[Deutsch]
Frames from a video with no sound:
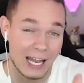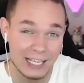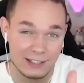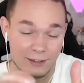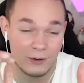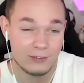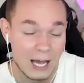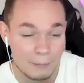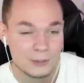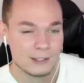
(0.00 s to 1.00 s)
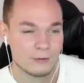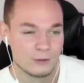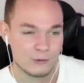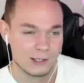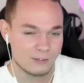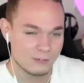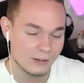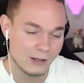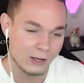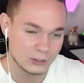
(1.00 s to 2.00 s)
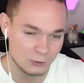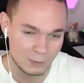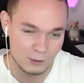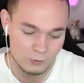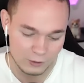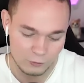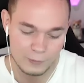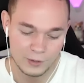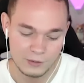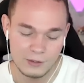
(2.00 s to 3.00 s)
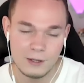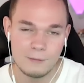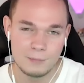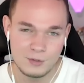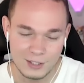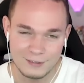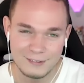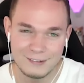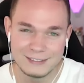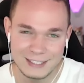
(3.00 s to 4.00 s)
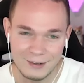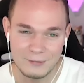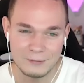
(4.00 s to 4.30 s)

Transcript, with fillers: Like da, Leute. Abonnieren auch nicht vergessen. Schaut bei Lukas vorbei. Bis dann und ciao.